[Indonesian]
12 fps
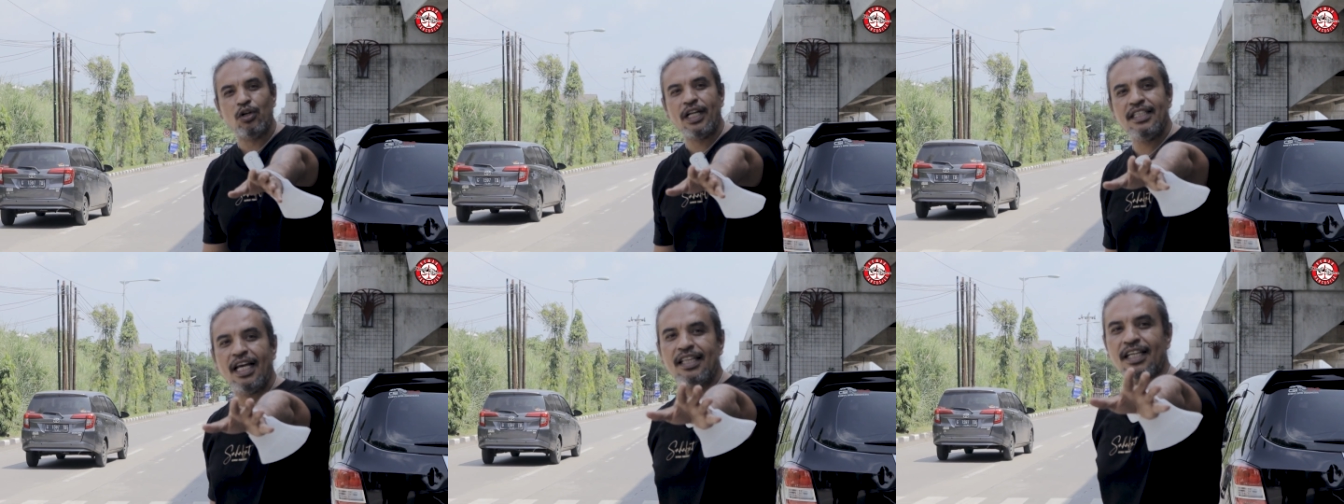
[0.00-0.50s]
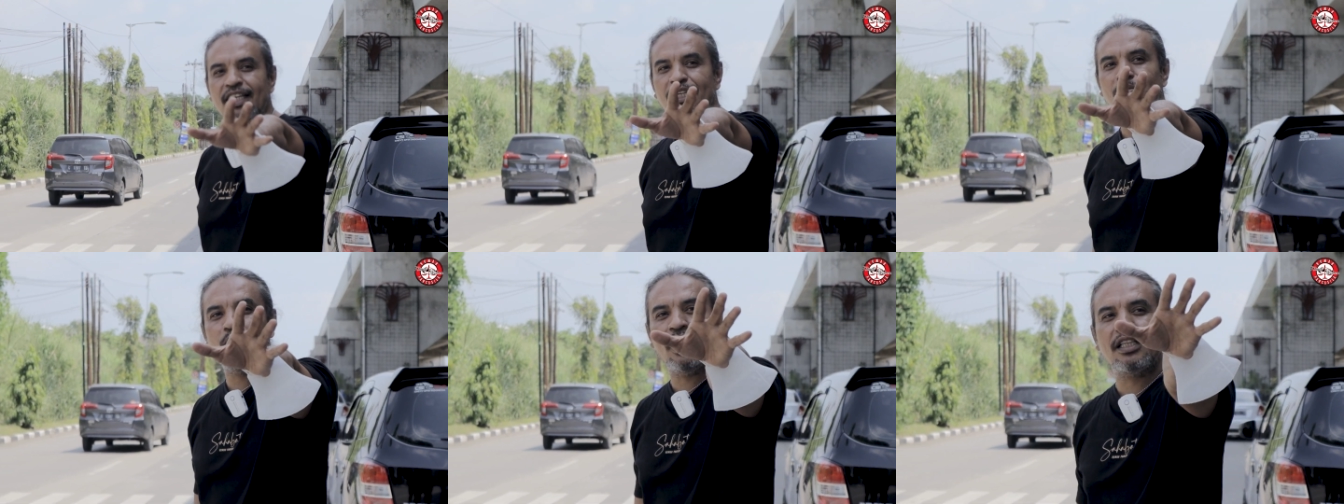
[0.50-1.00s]
Polda Jateng
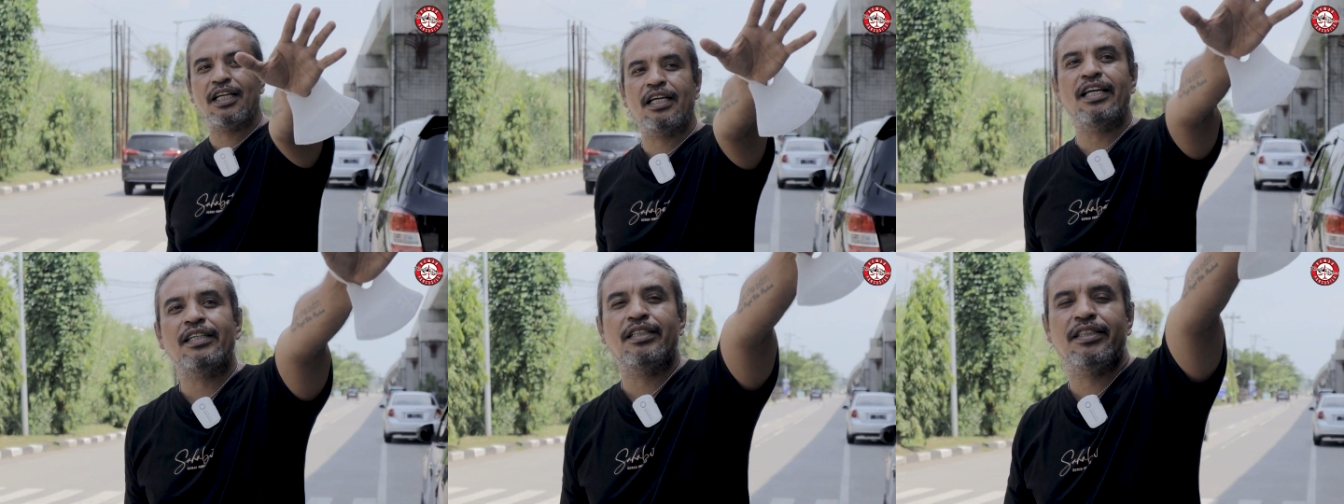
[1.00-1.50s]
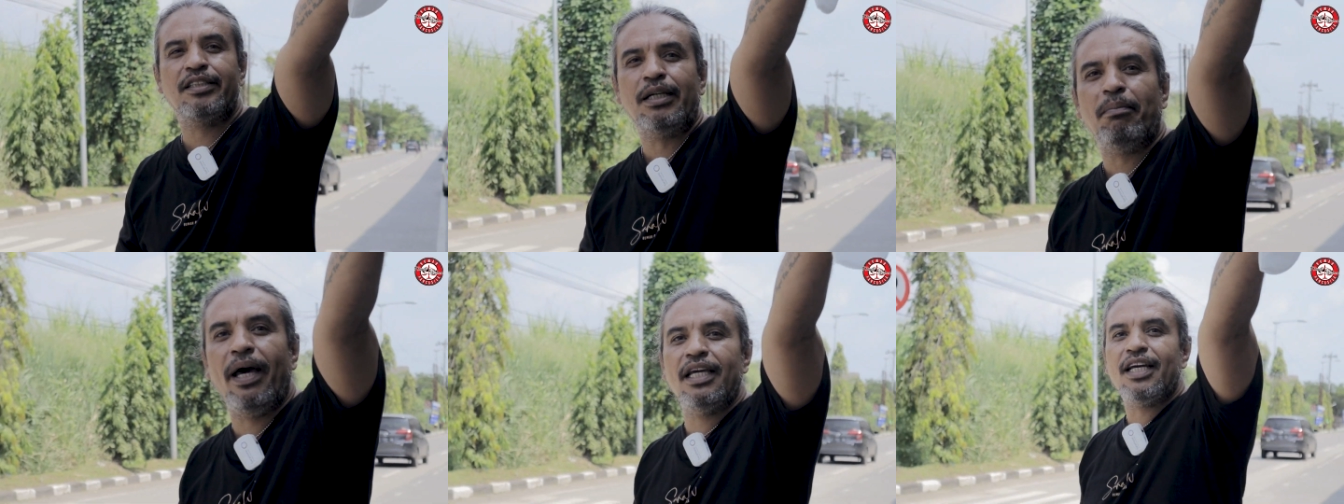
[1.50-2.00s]
ini buat
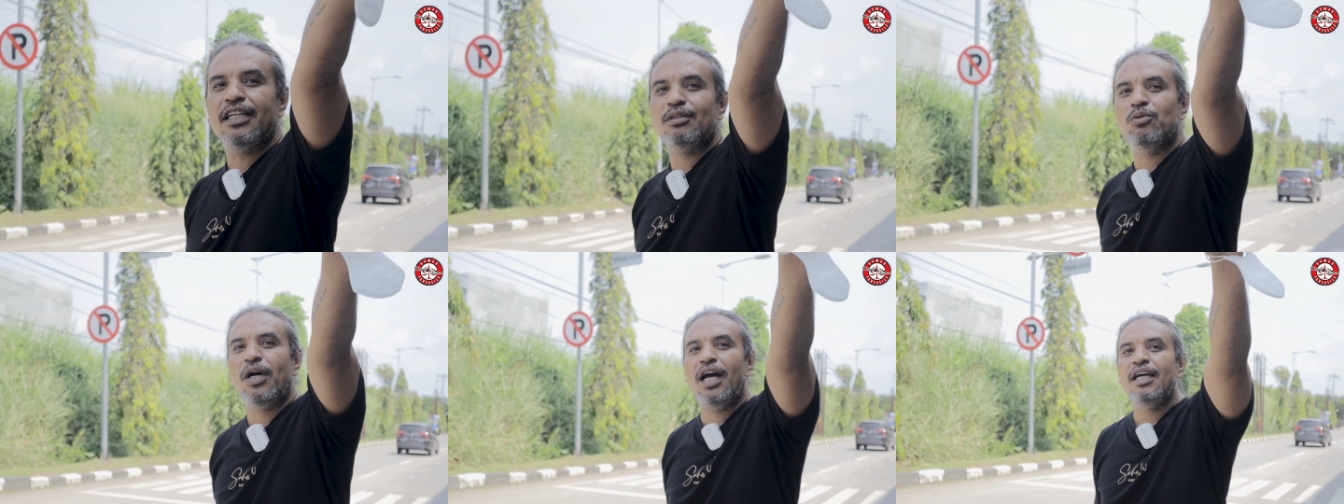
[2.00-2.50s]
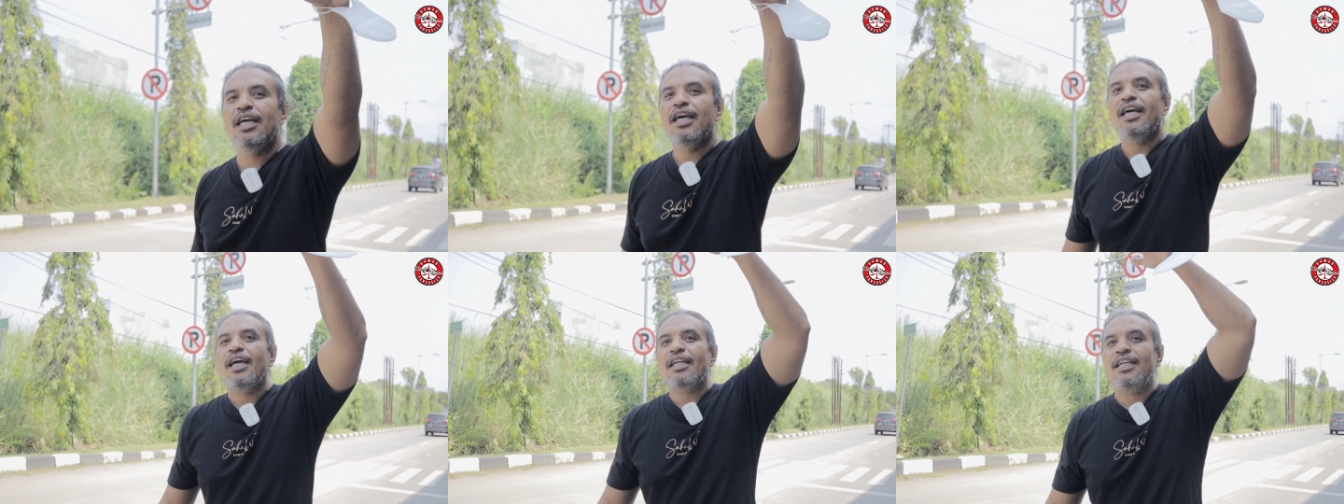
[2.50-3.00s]
kebaikan semua
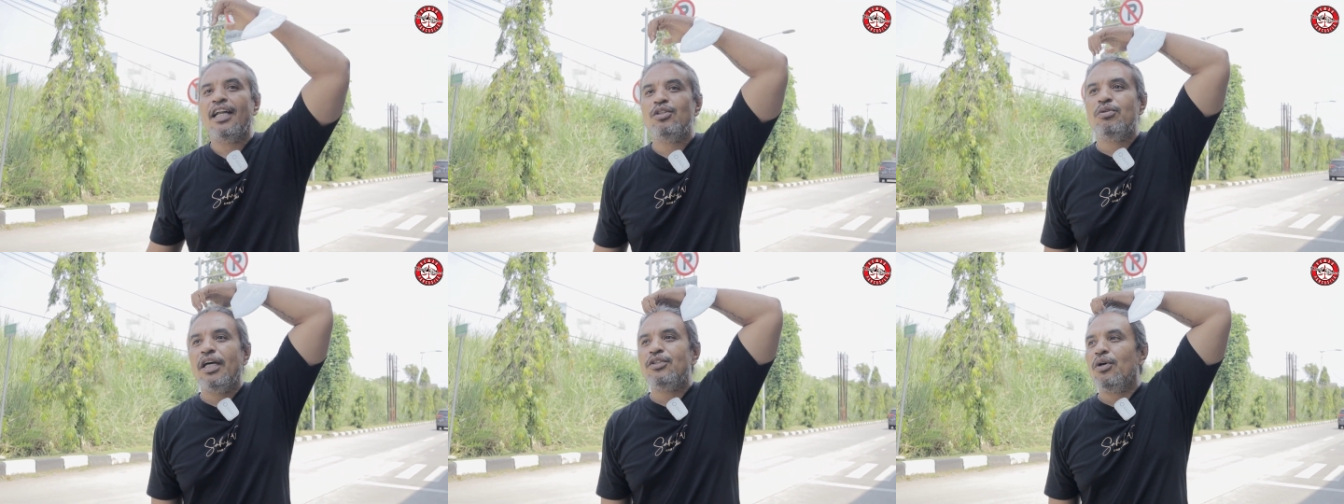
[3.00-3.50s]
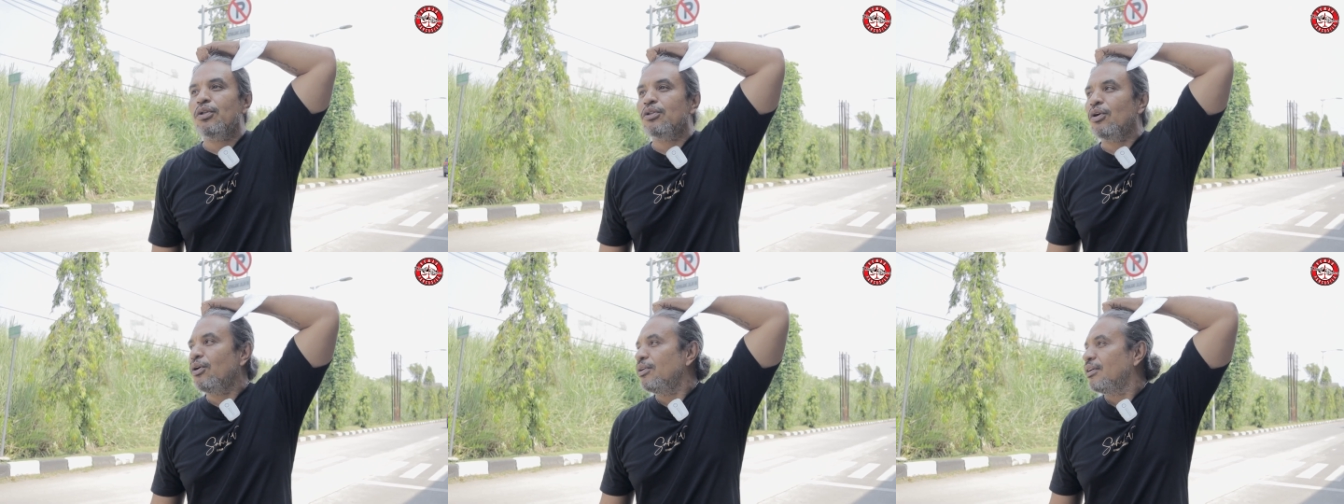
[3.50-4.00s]
dan juga
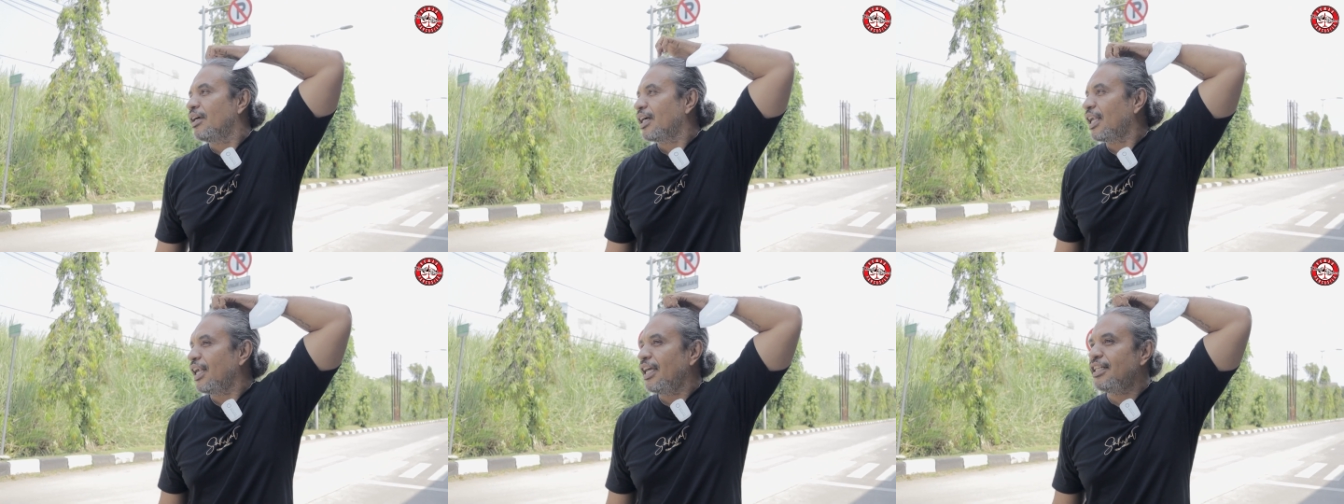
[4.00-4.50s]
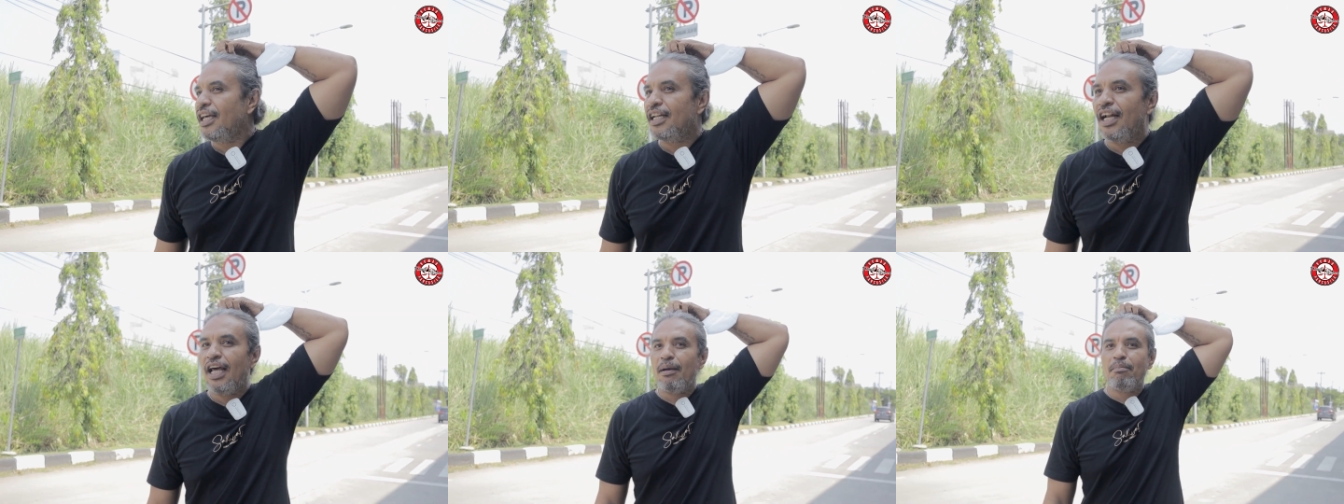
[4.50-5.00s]
contoh karena ini
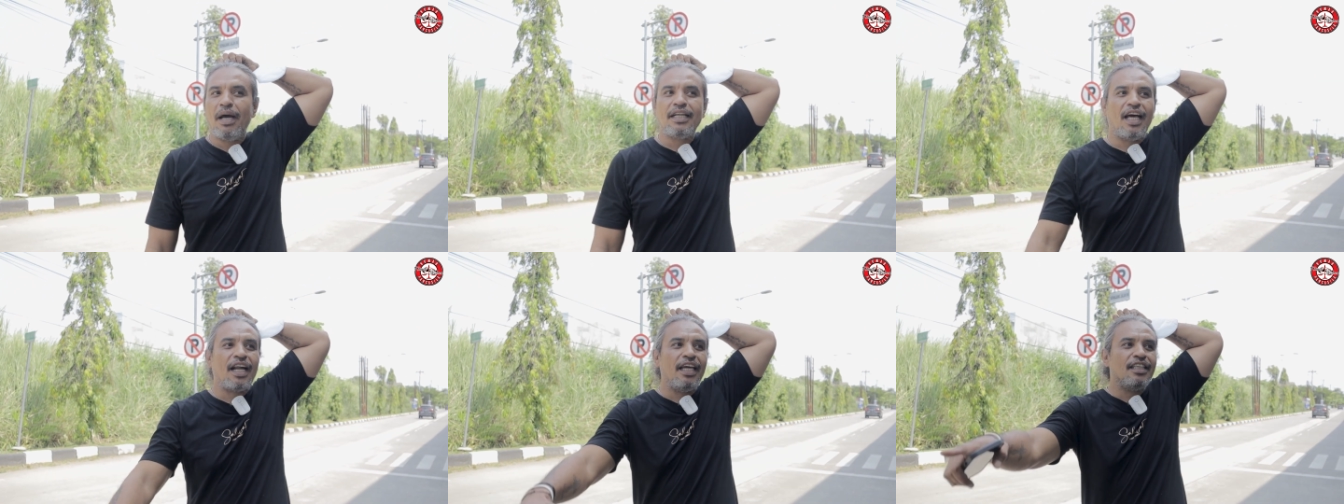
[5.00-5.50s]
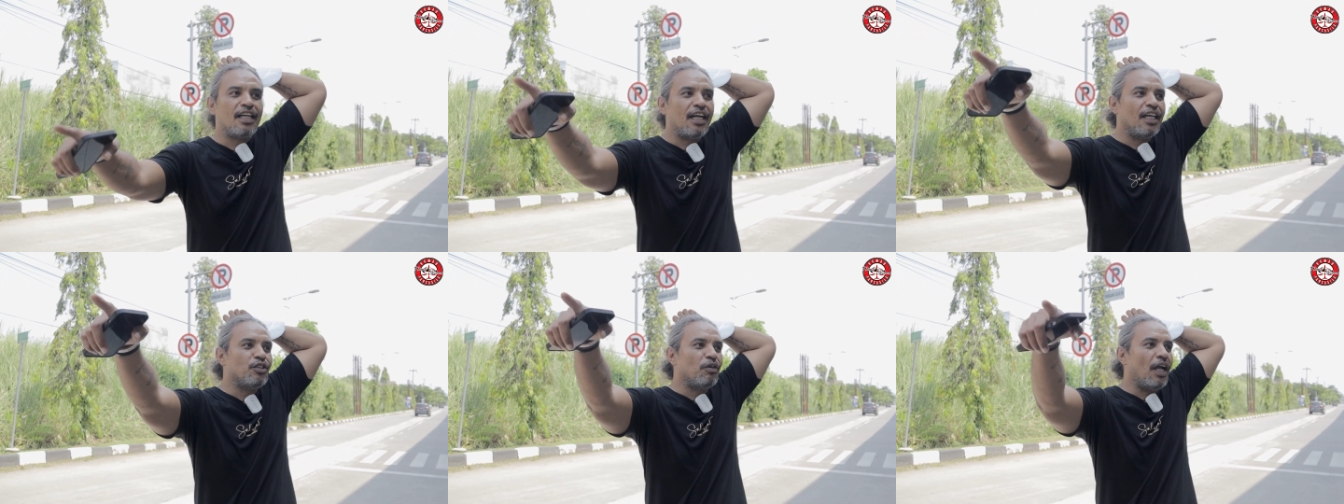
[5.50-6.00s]
adalah bandara
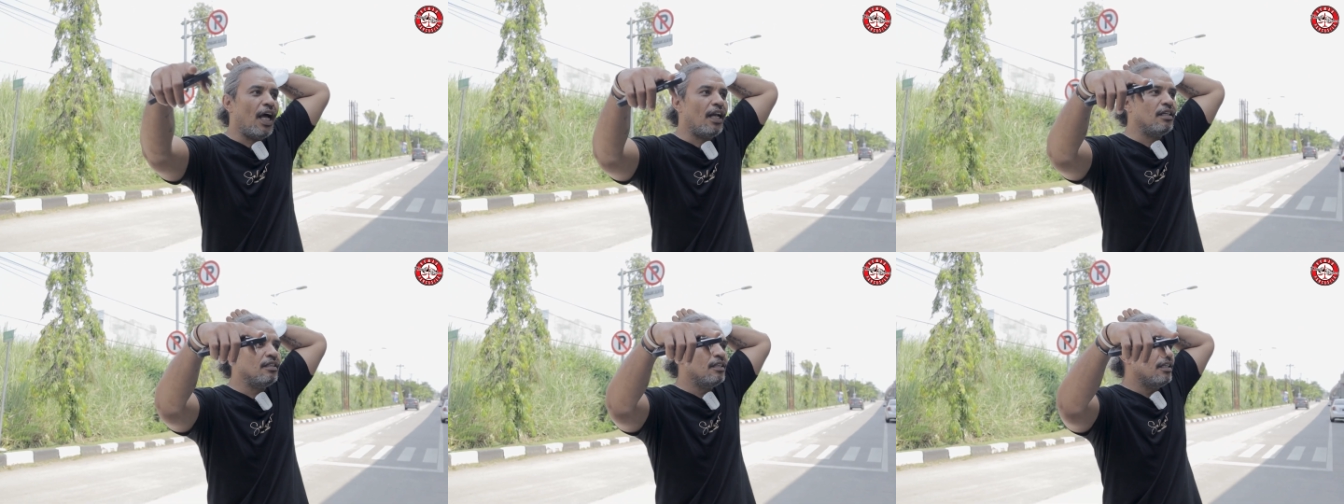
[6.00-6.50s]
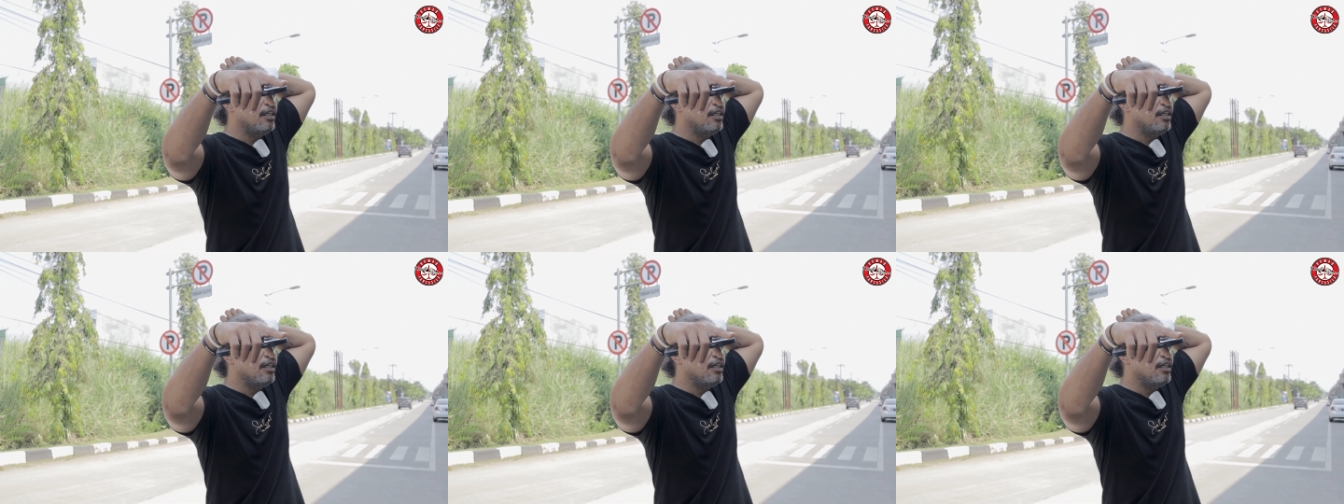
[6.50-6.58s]
internasional,